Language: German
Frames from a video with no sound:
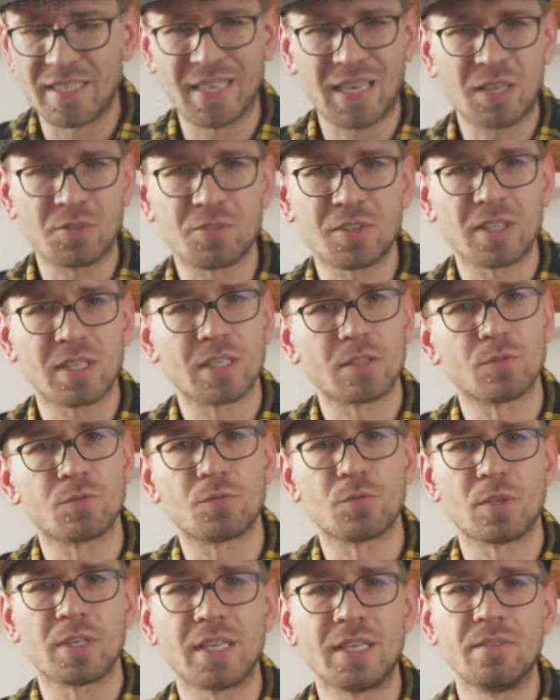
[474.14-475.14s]
Grafikkarten
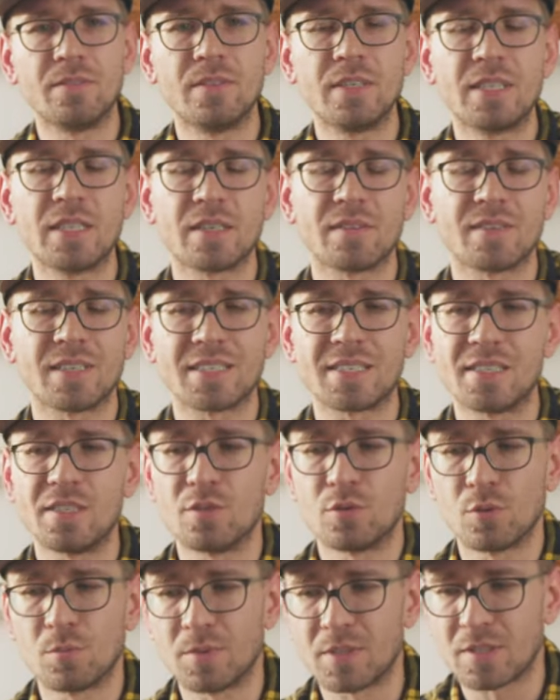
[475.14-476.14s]
von Nvidia, was die
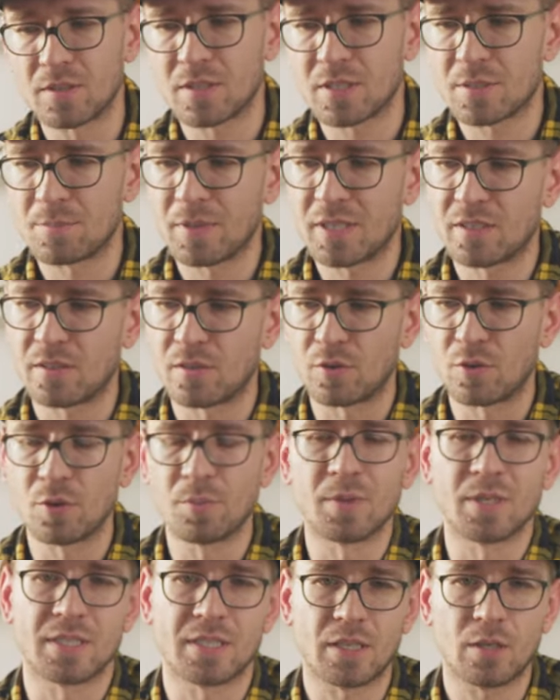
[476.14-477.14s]
so besonders macht, dann
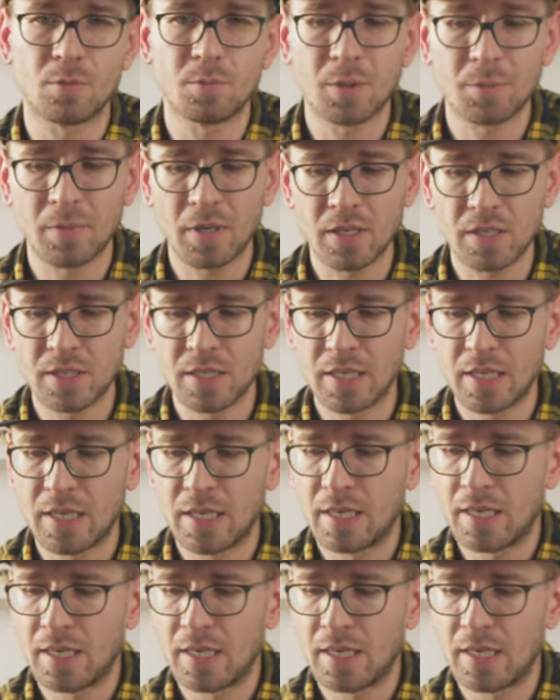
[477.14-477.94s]
können wir das auch mal machen.